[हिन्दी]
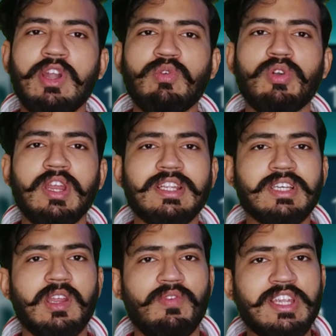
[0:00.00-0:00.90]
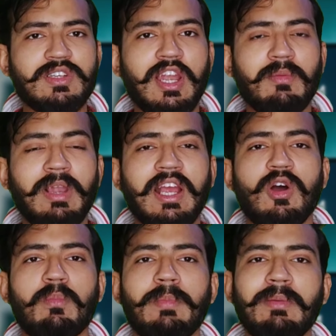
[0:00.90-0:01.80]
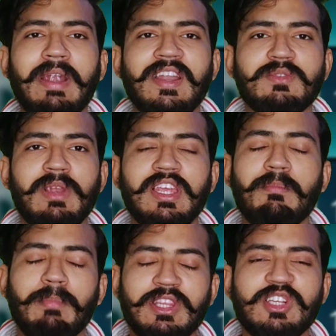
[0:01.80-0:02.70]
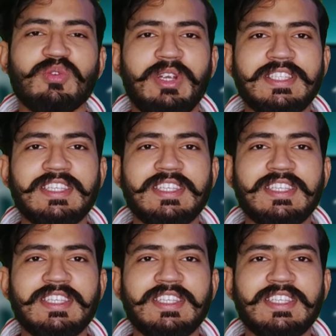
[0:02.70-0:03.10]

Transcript: वन ट्वेंटी का रिफ्रेश रेट मिलेगा और पिक बैटरी मिलेगी पंद्रह सौ